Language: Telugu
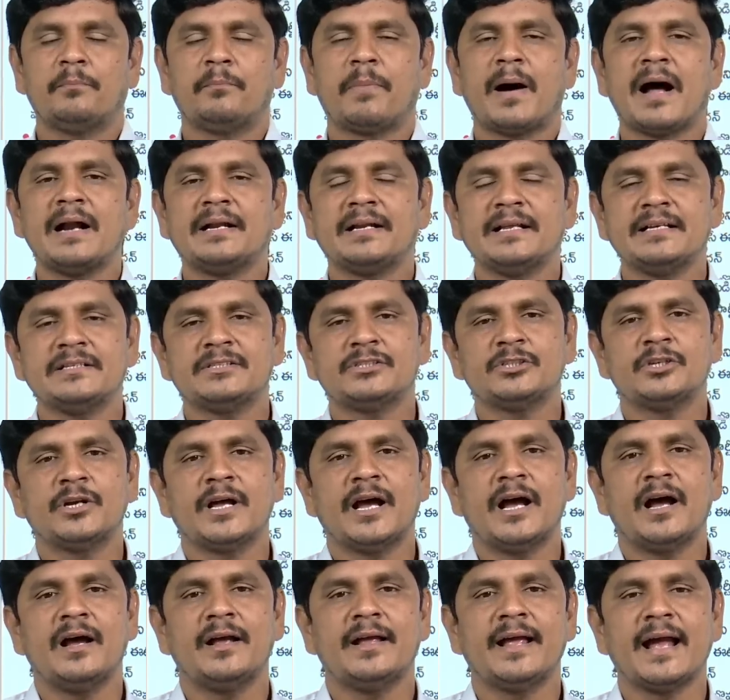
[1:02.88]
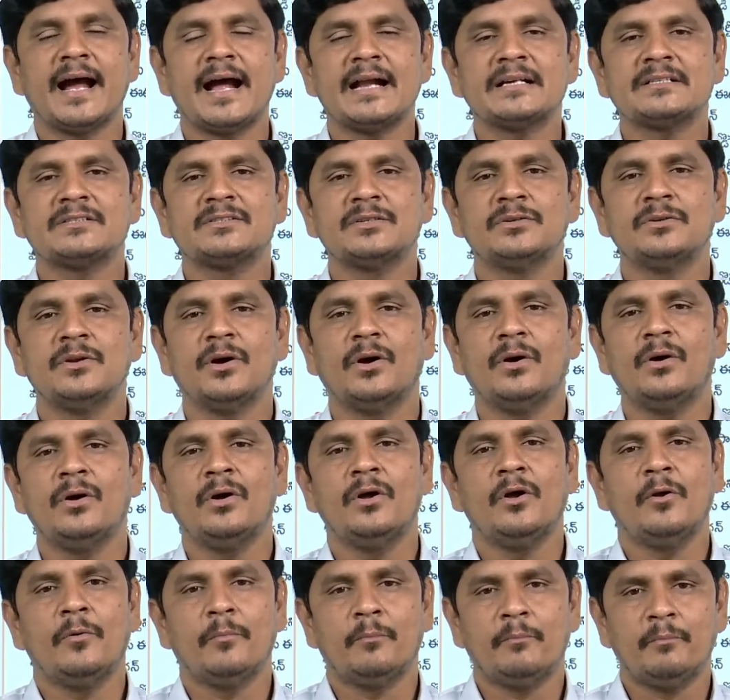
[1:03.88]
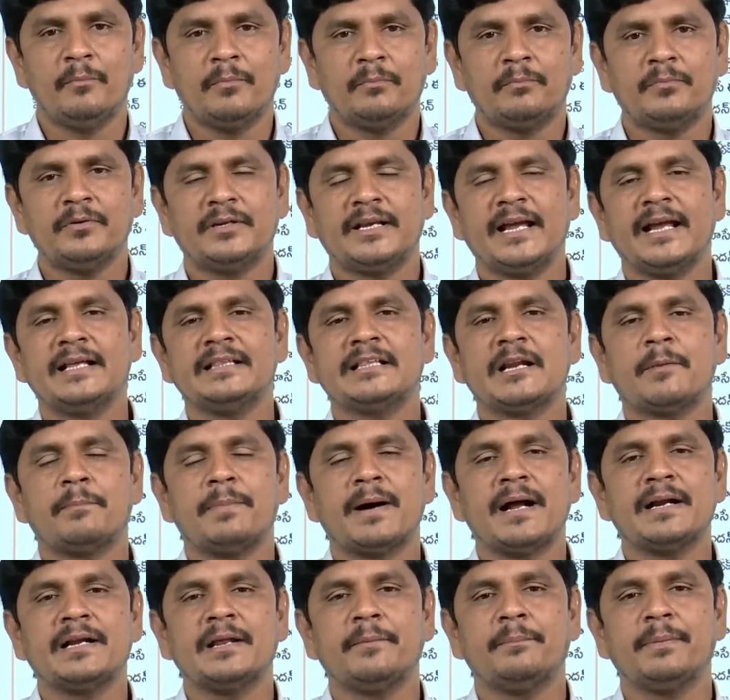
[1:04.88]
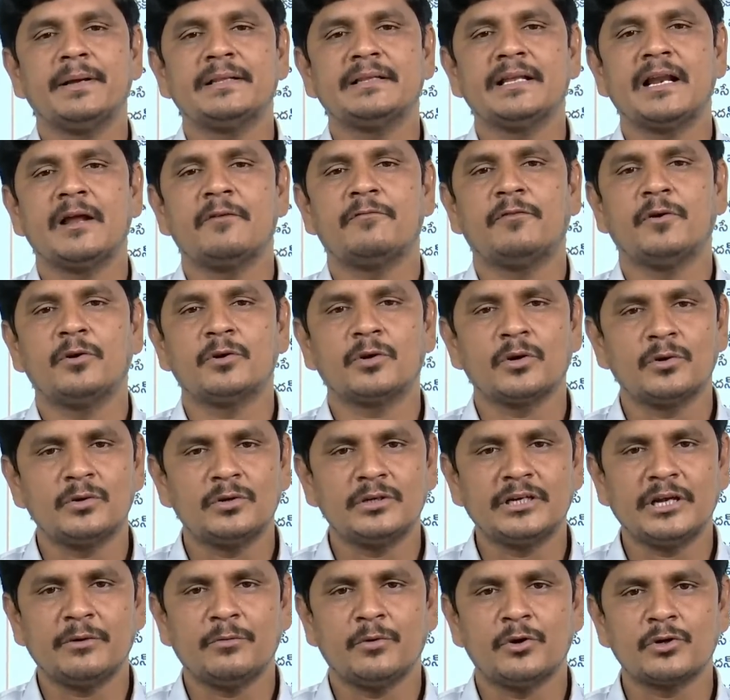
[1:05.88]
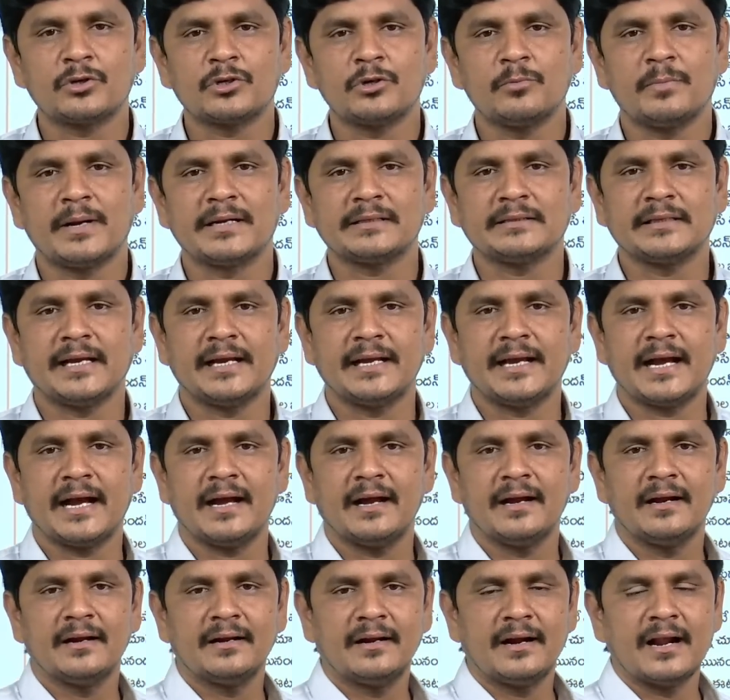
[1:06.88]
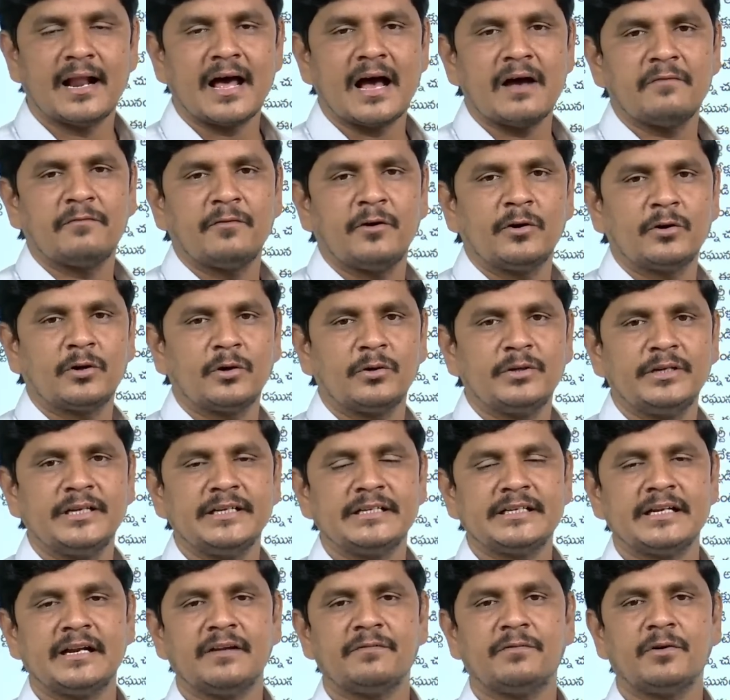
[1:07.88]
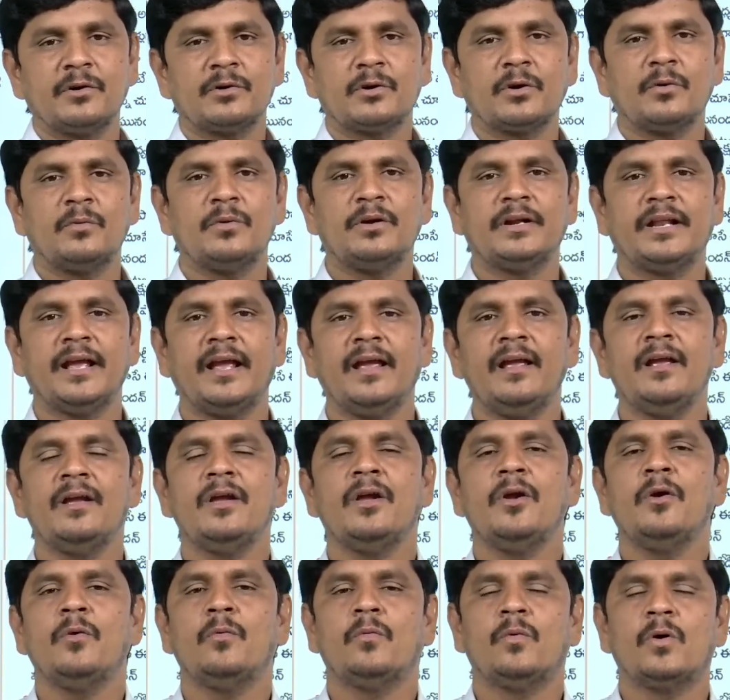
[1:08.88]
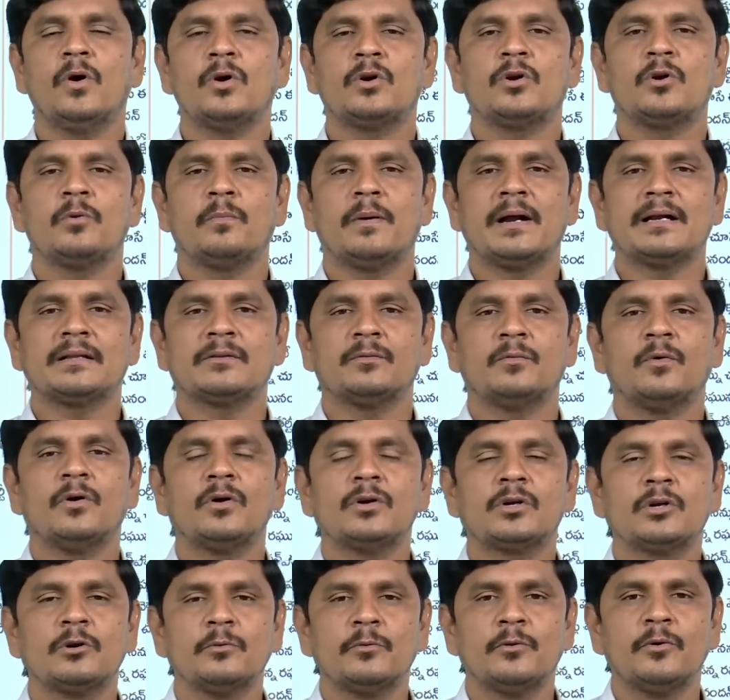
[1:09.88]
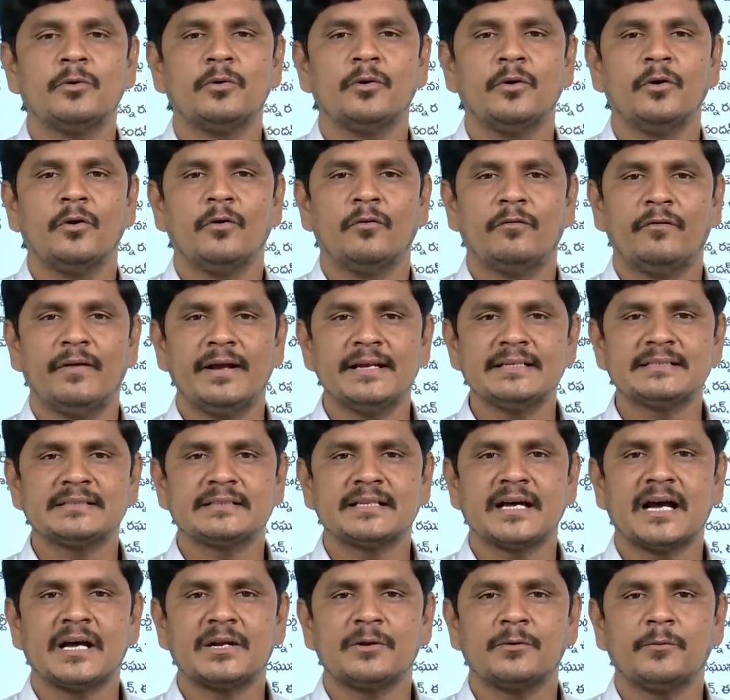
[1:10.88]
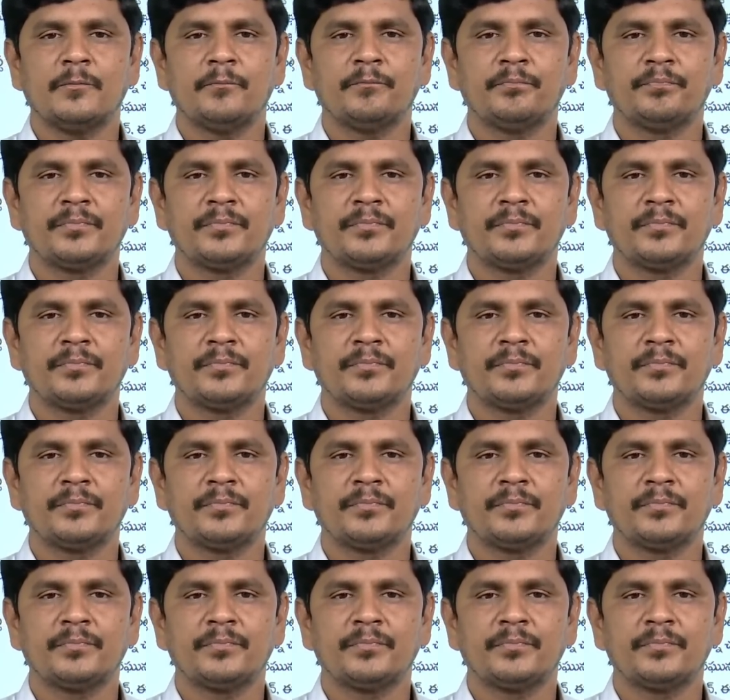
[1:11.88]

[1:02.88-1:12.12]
పాటిస్తున్న యాడ్స్లో కేంద్ర పార్టీ పెద్దల ఫోటోలు ఉంటే ఓట్లు పడతాయా నా ఫోటో ఈటెల ఫోటో ఉంటే ఓట్లు పడ ఓట్లు వేస్తారు